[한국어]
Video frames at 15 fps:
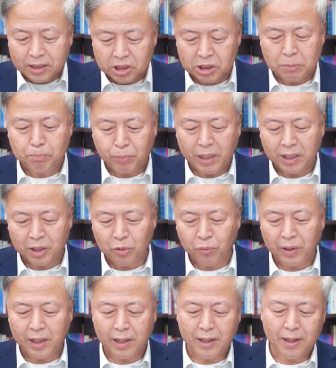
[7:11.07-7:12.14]

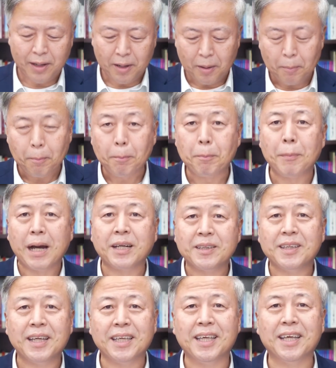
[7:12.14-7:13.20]
지팡이와
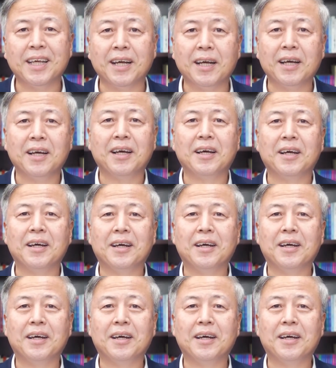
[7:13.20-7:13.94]
막대기가